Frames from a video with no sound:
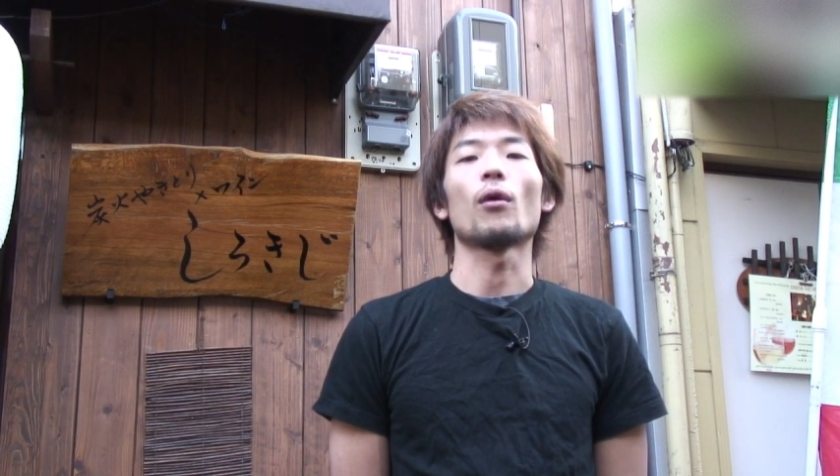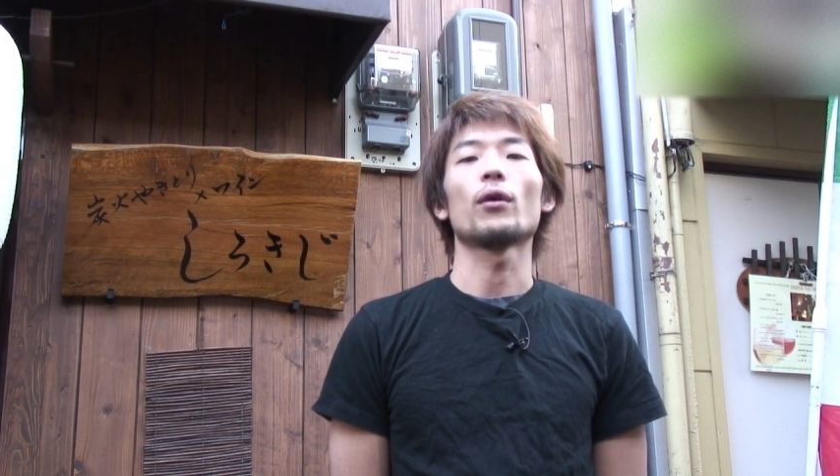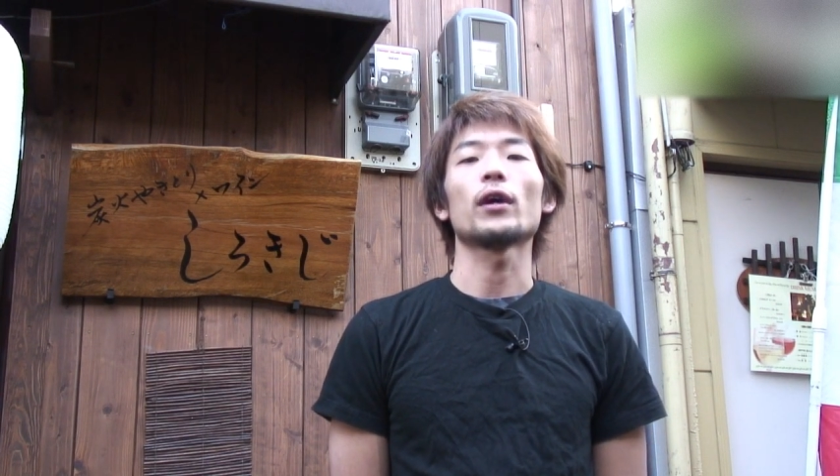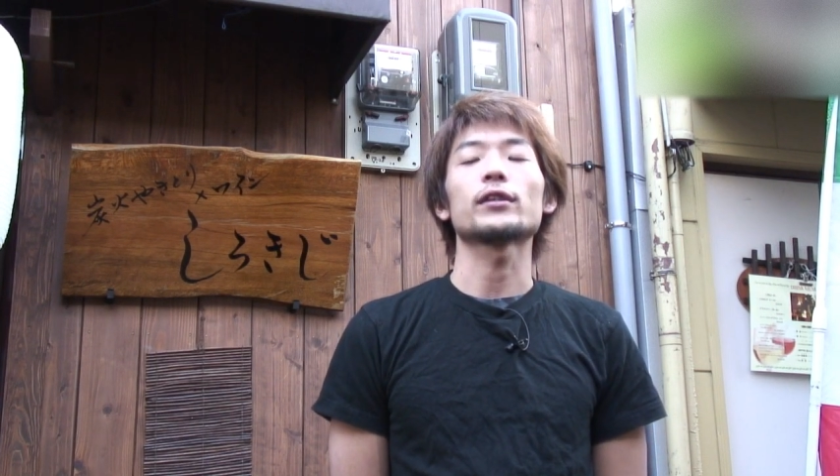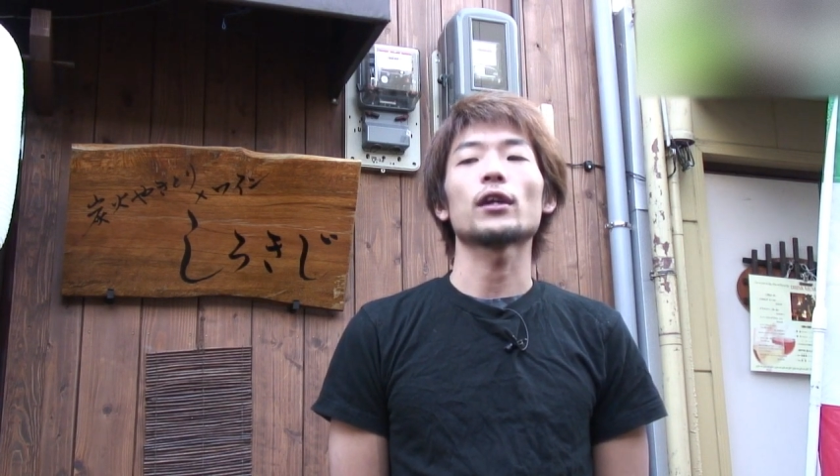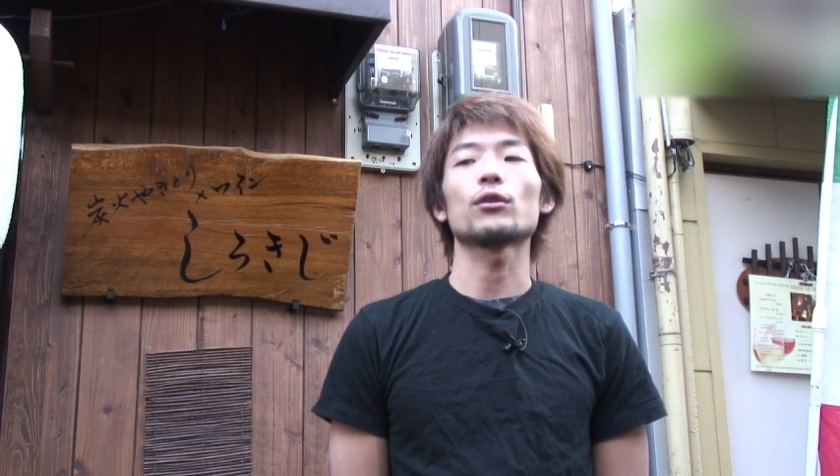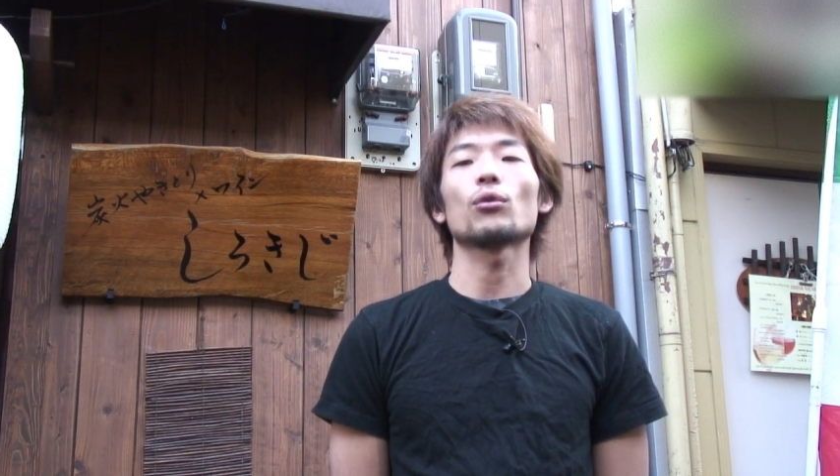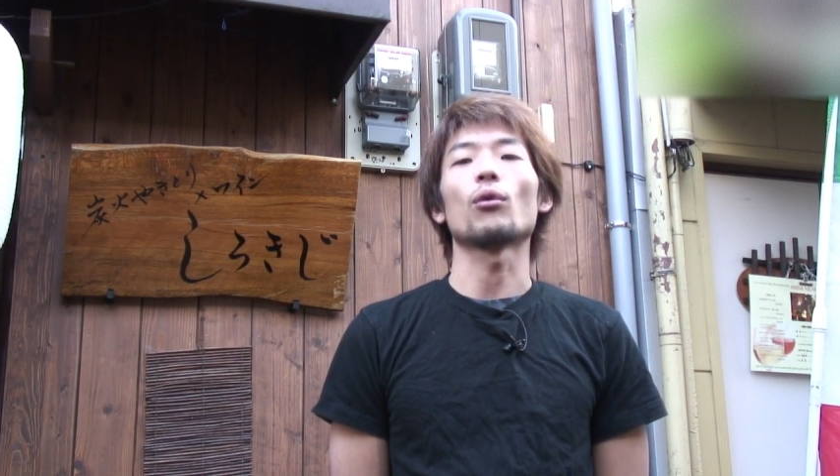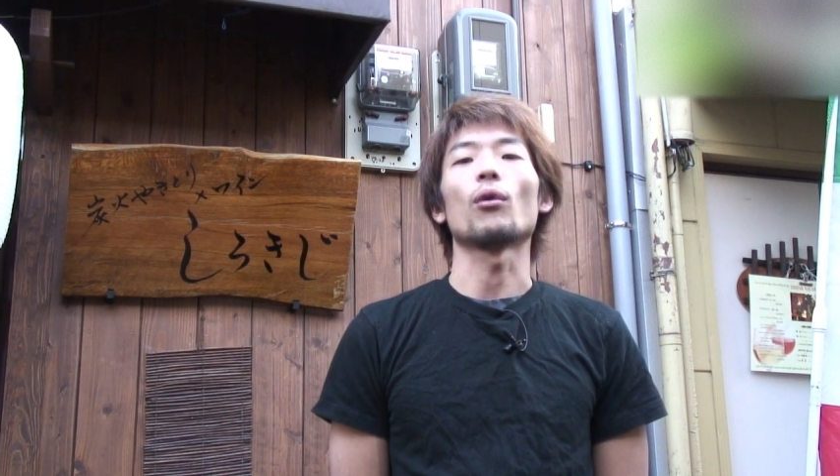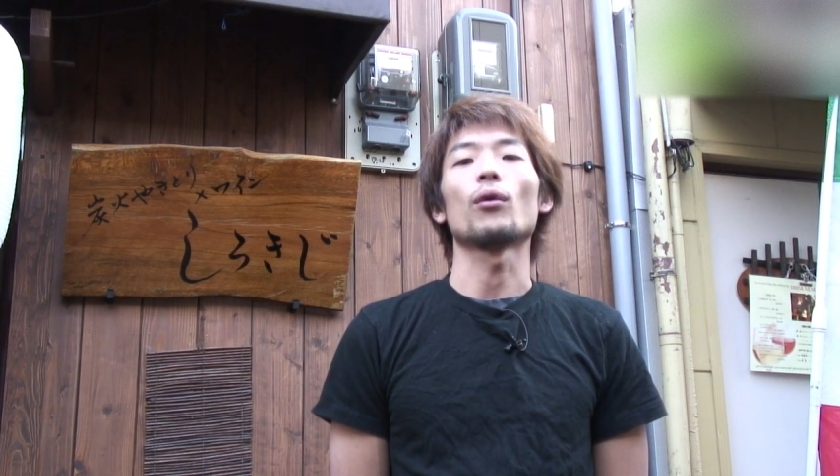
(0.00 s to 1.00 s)
野菜
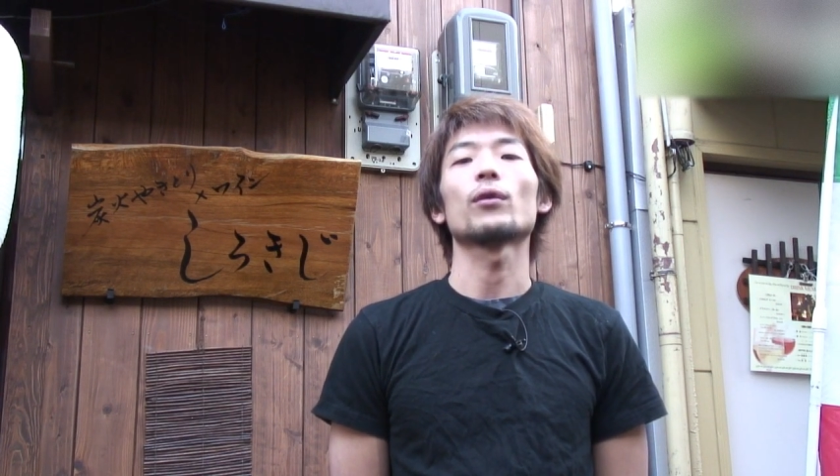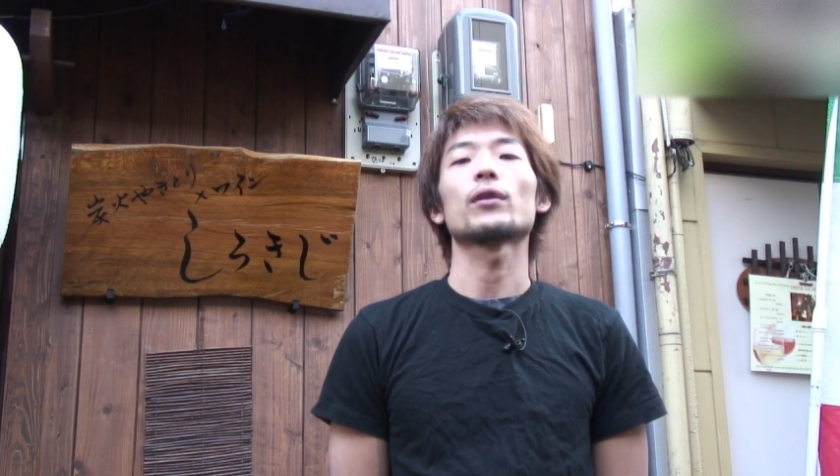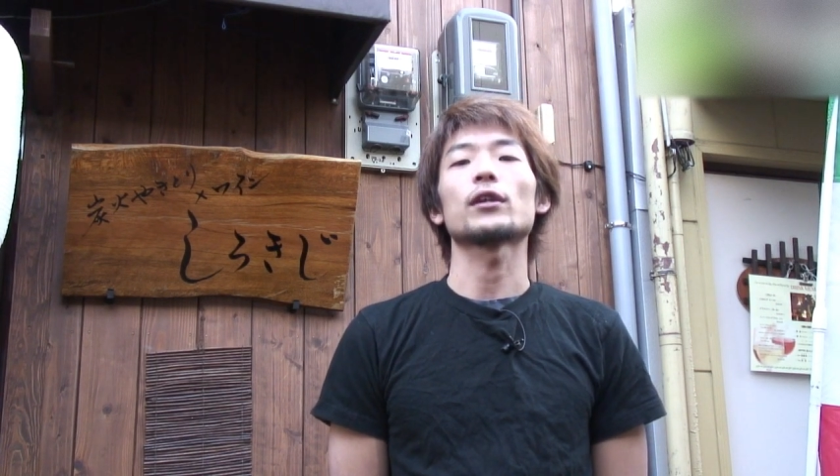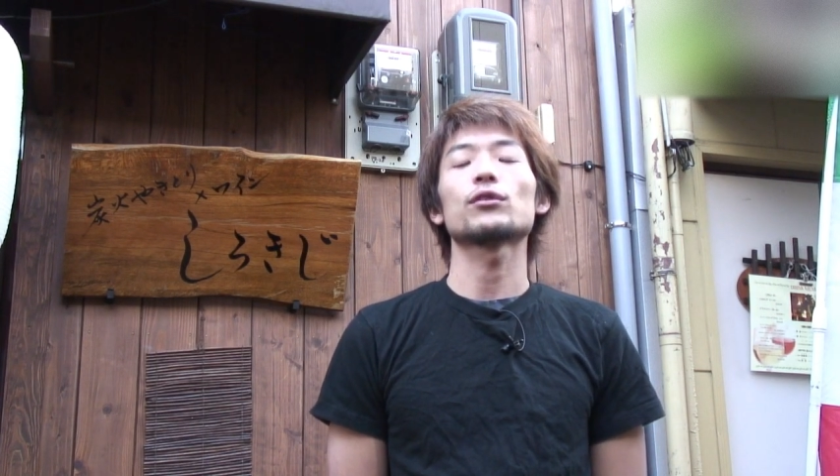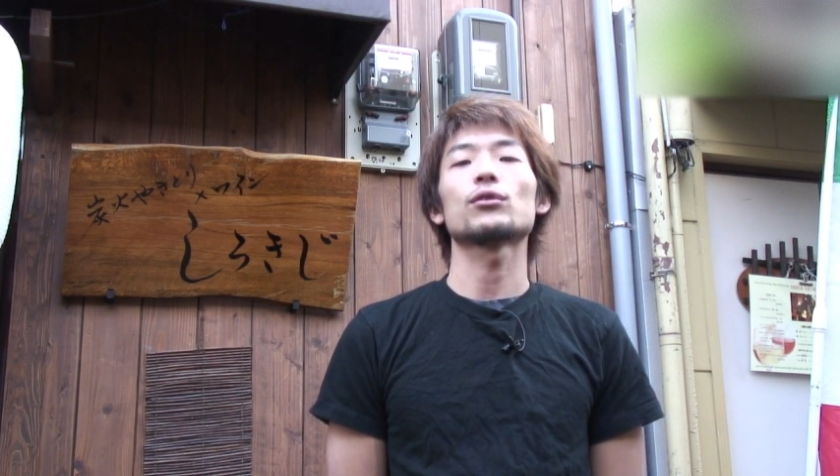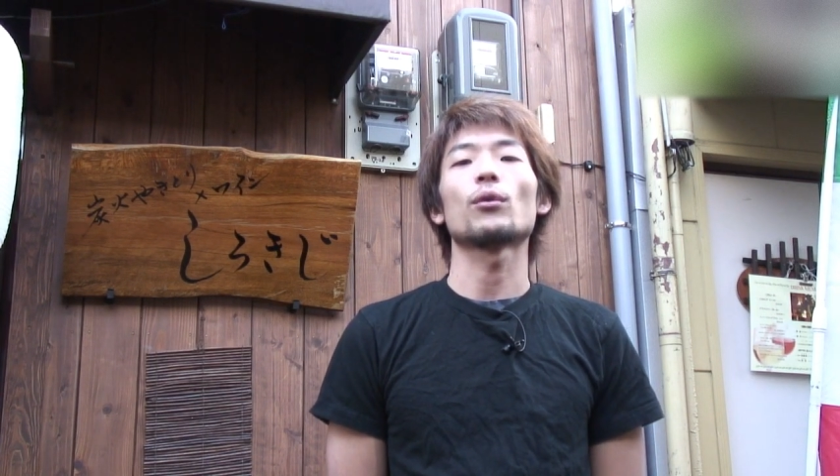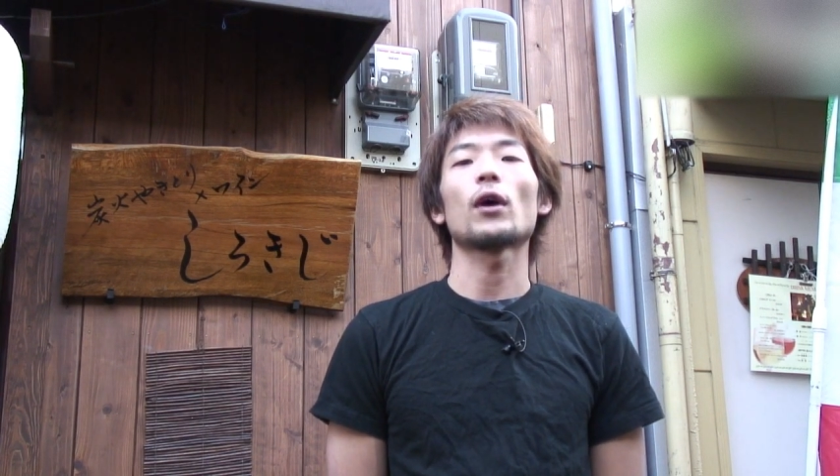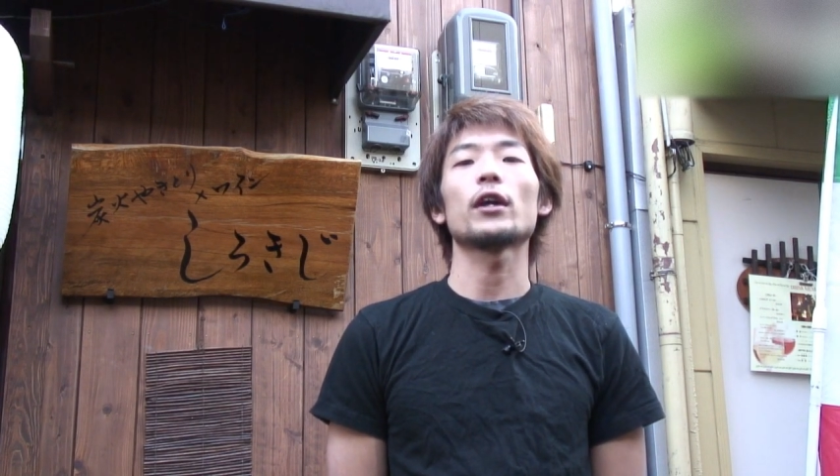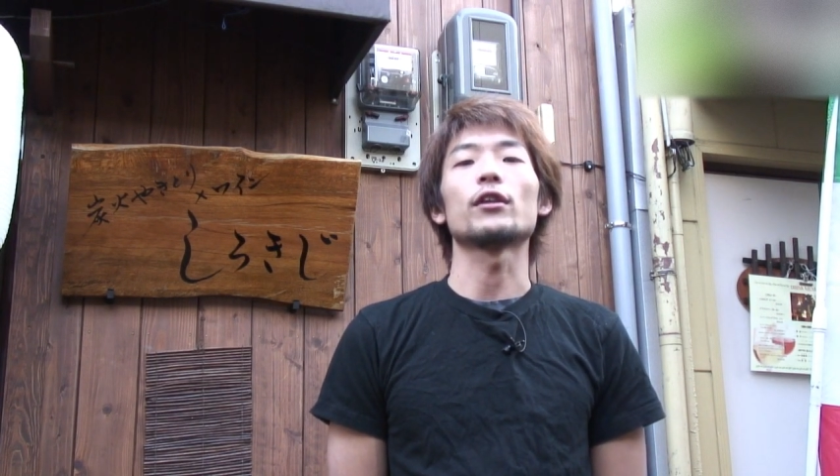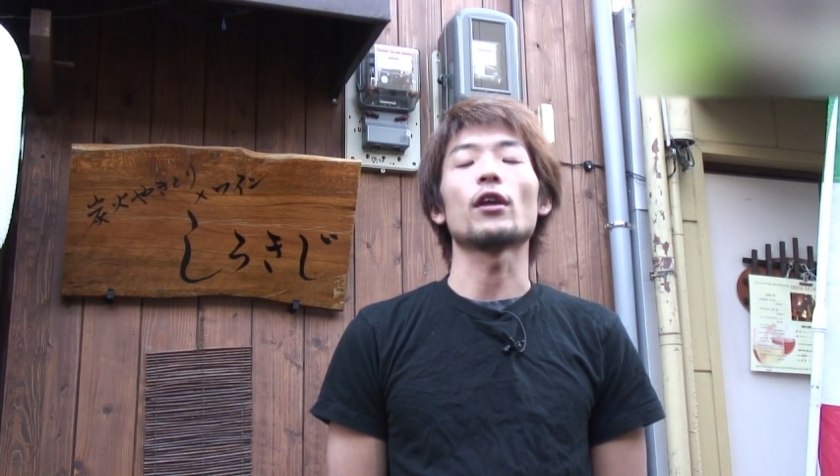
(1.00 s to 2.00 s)
と多数の
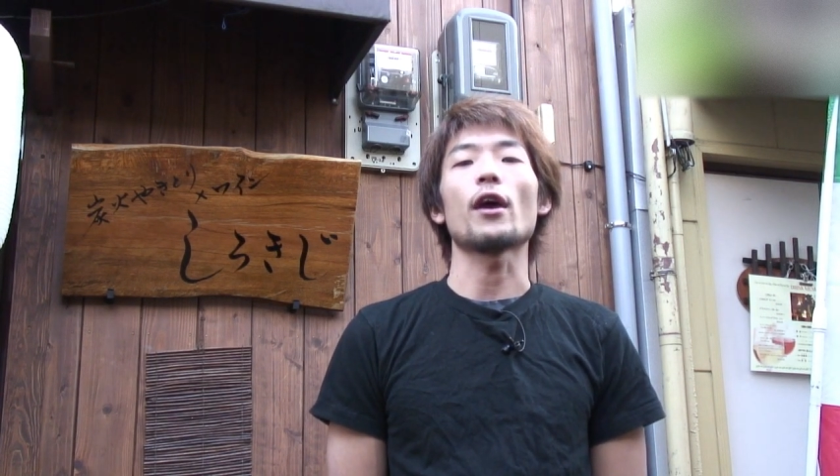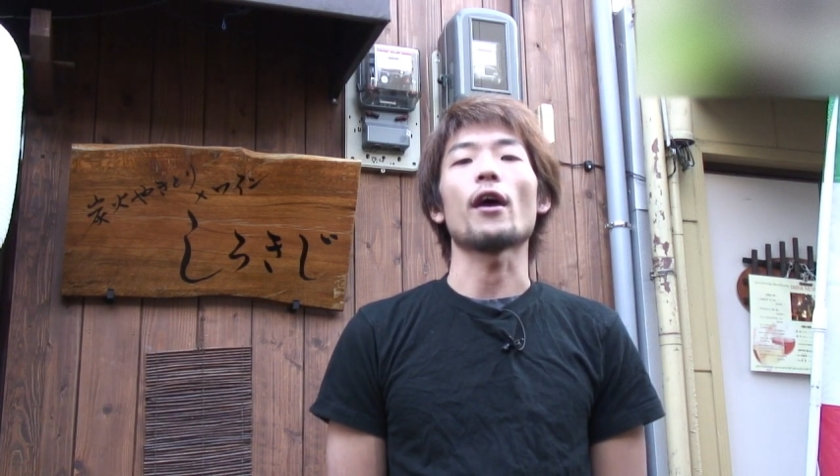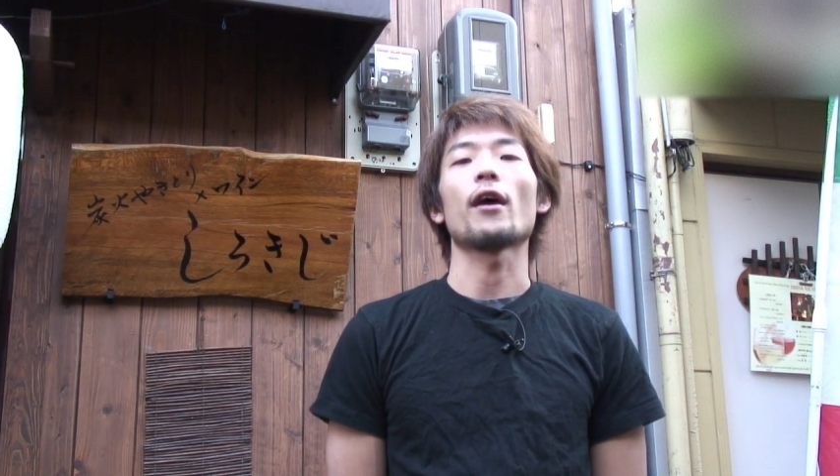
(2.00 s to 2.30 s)
ワインで、